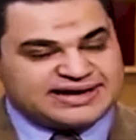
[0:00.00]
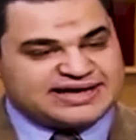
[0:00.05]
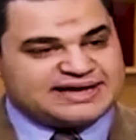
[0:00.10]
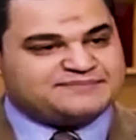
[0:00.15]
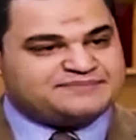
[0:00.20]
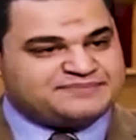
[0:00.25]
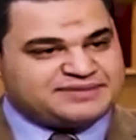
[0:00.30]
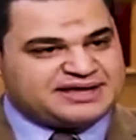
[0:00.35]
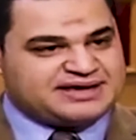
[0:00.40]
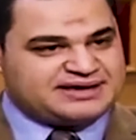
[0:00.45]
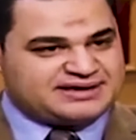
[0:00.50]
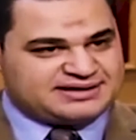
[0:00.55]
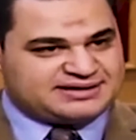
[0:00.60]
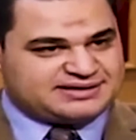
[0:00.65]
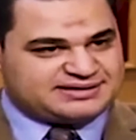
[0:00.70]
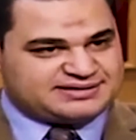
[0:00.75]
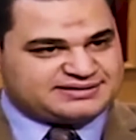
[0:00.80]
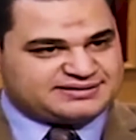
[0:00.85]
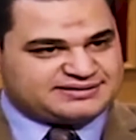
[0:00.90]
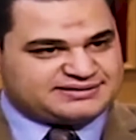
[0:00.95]

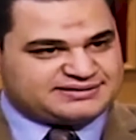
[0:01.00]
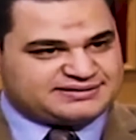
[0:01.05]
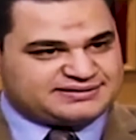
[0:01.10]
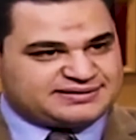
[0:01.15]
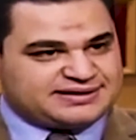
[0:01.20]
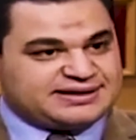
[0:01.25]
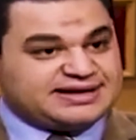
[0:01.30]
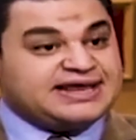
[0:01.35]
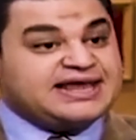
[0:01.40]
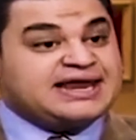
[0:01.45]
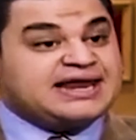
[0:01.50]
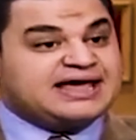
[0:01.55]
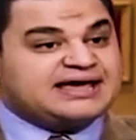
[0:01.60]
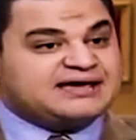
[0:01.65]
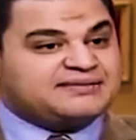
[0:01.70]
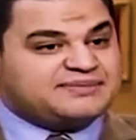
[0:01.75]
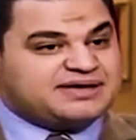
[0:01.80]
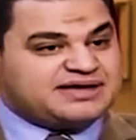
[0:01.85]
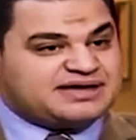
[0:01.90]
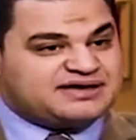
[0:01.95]
الابناء
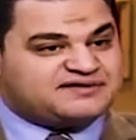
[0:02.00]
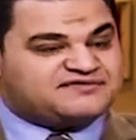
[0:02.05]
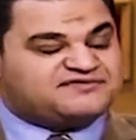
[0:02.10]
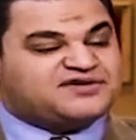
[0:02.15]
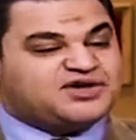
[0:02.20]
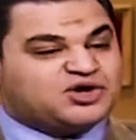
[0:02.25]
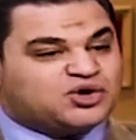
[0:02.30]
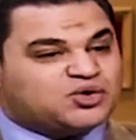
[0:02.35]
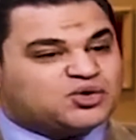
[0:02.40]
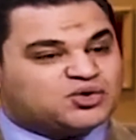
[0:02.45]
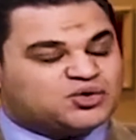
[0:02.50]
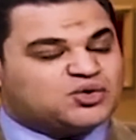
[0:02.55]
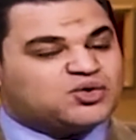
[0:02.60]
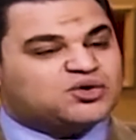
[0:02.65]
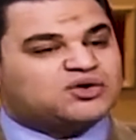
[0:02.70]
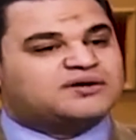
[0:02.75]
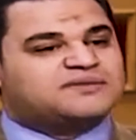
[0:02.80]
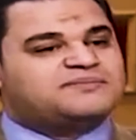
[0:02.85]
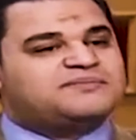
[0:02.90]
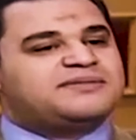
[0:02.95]
للاباء في
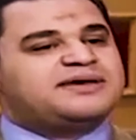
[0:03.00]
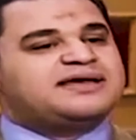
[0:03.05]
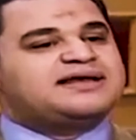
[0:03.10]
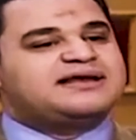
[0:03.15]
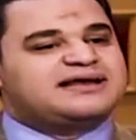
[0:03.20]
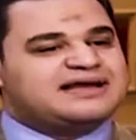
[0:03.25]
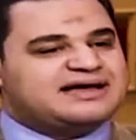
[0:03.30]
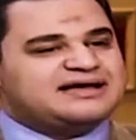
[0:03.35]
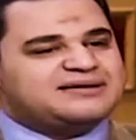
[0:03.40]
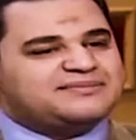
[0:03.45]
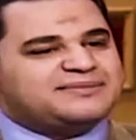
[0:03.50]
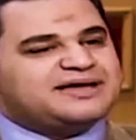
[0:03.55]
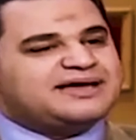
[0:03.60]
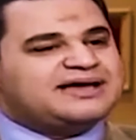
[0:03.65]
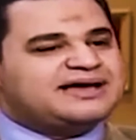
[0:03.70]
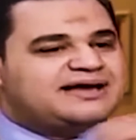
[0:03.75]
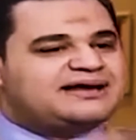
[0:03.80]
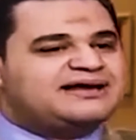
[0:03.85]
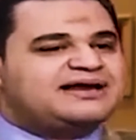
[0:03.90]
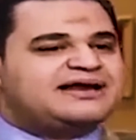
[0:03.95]
عقوق من الاباء